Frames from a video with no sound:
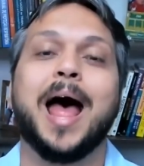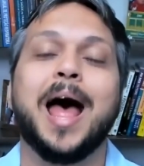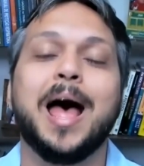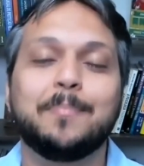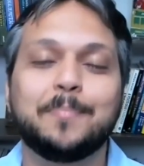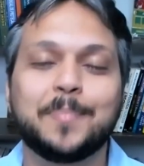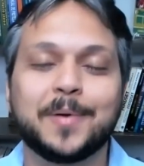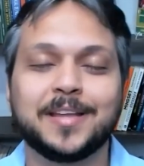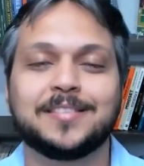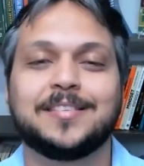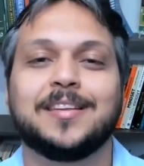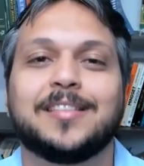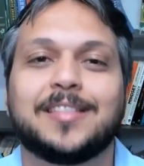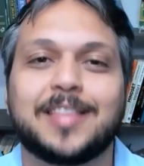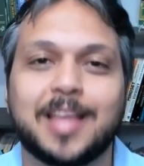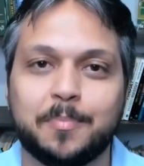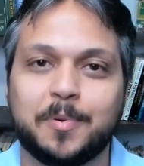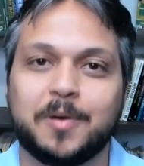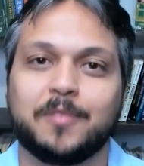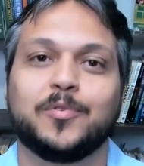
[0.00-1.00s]

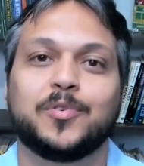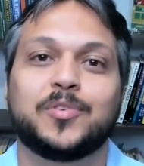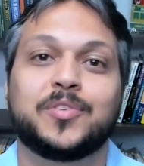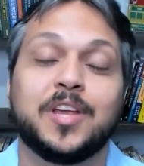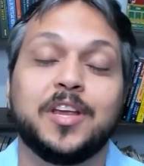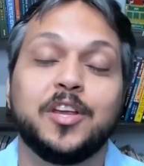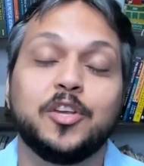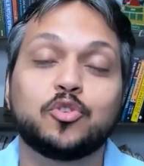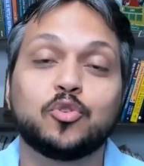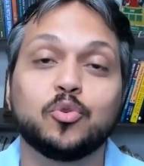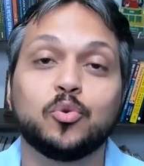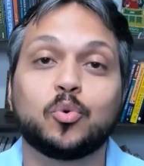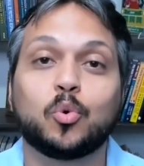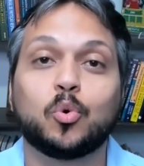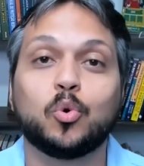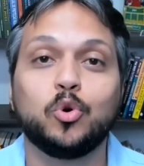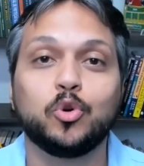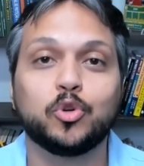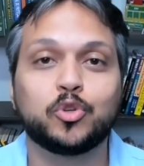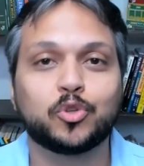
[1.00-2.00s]
apresentar para vocês o
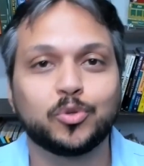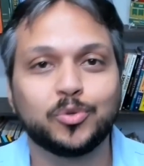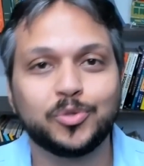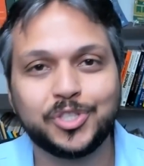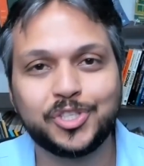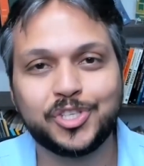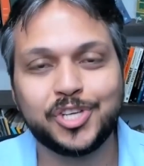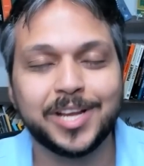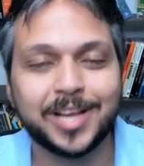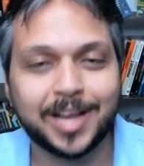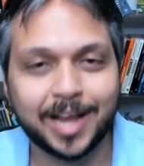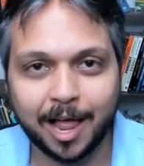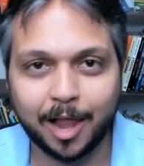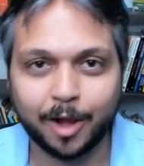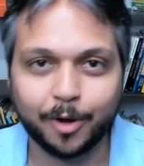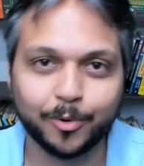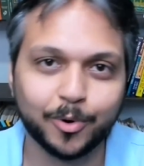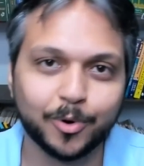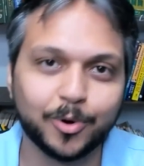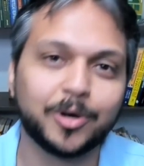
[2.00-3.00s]
curso de
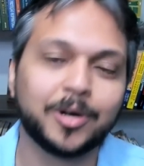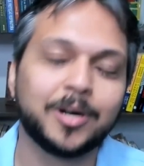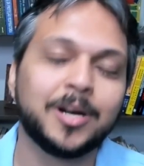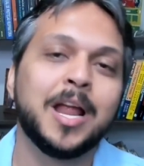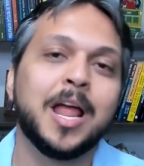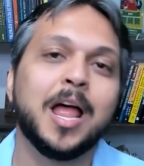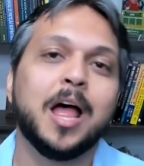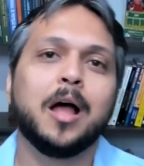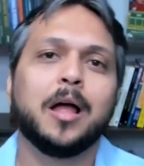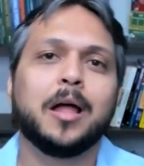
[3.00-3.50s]
calor.